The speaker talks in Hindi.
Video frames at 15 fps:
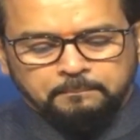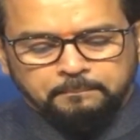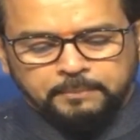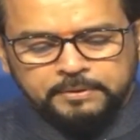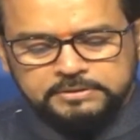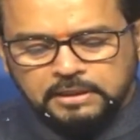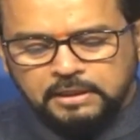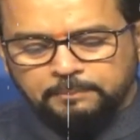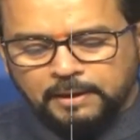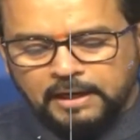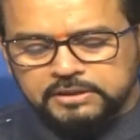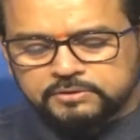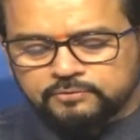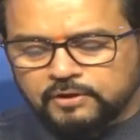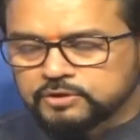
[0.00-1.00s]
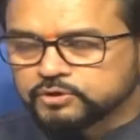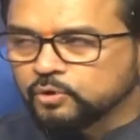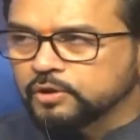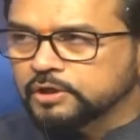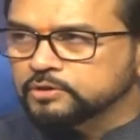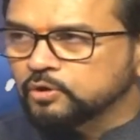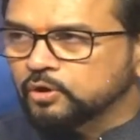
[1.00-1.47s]
पिछले 22 वर्षों
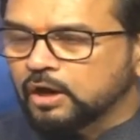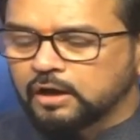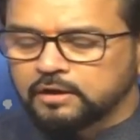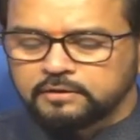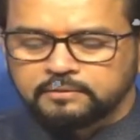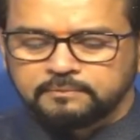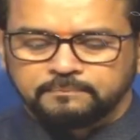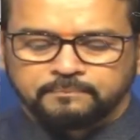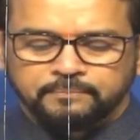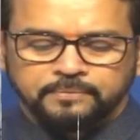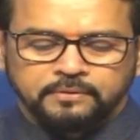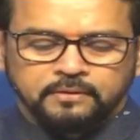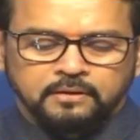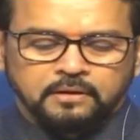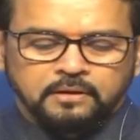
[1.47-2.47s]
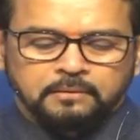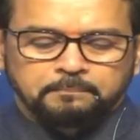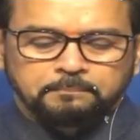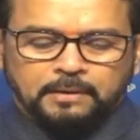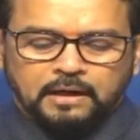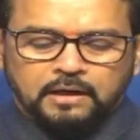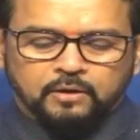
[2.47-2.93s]
के दौरान
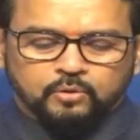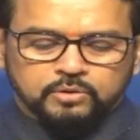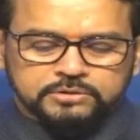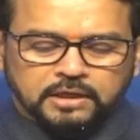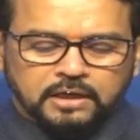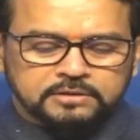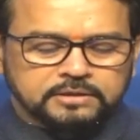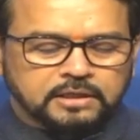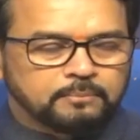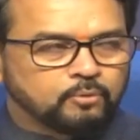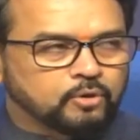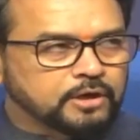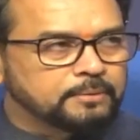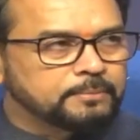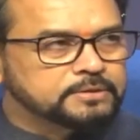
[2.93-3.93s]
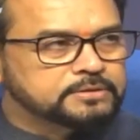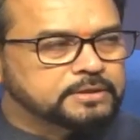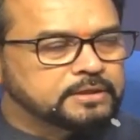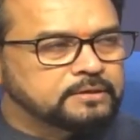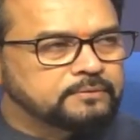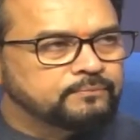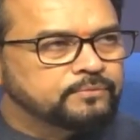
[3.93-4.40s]
पहले गुजरात के
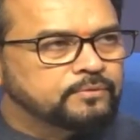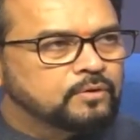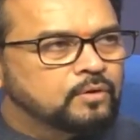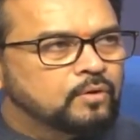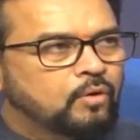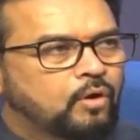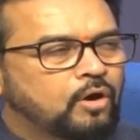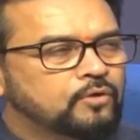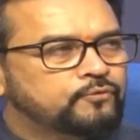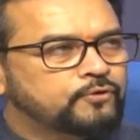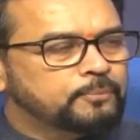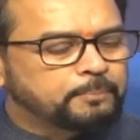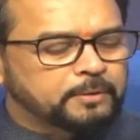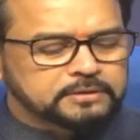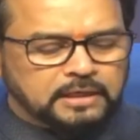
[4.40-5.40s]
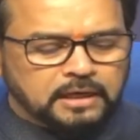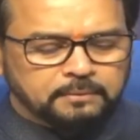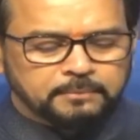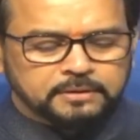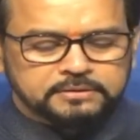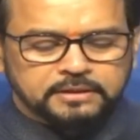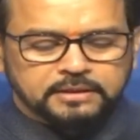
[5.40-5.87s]
मुख्यमंत्री और फिर
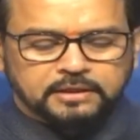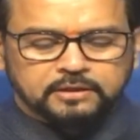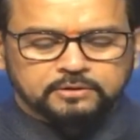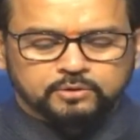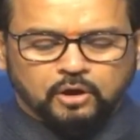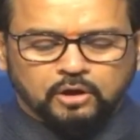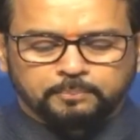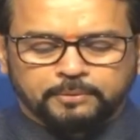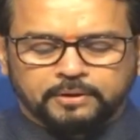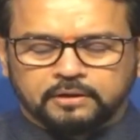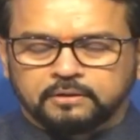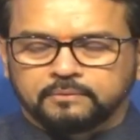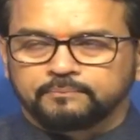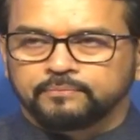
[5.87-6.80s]
प्रधानमंत्री के तौर पर